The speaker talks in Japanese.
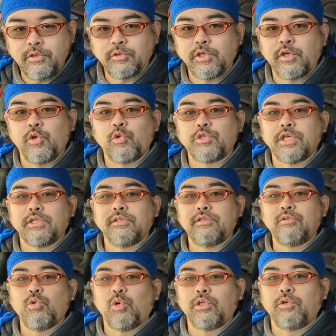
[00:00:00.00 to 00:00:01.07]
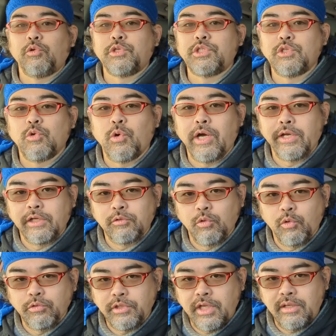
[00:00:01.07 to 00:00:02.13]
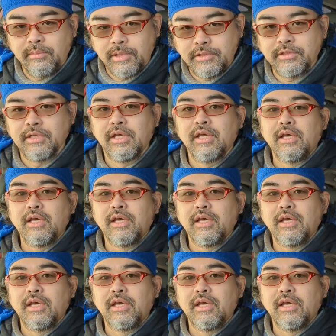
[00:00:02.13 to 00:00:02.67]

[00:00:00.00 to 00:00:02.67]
創作局チャンネル動画のご視聴ありがとうございます。